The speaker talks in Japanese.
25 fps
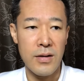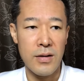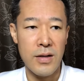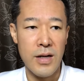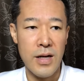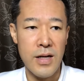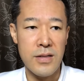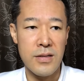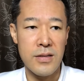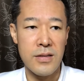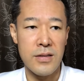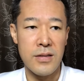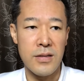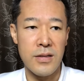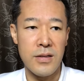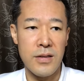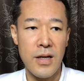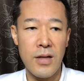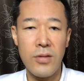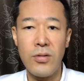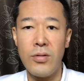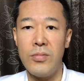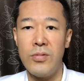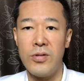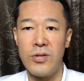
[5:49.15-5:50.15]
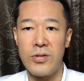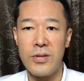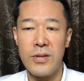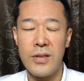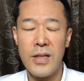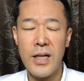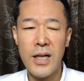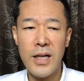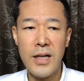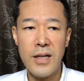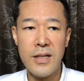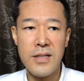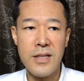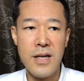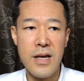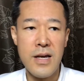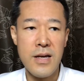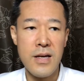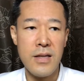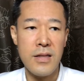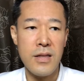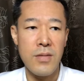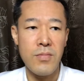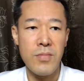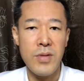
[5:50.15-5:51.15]
感じやと思うんですだから1,000
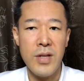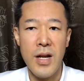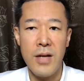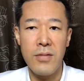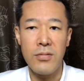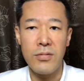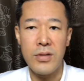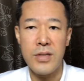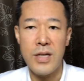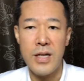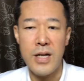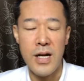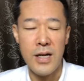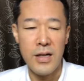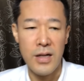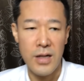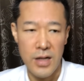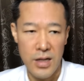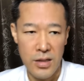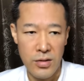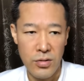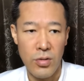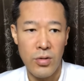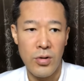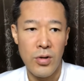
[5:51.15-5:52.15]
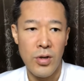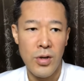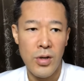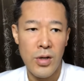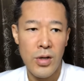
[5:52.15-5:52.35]
円で見れるんじゃないかなと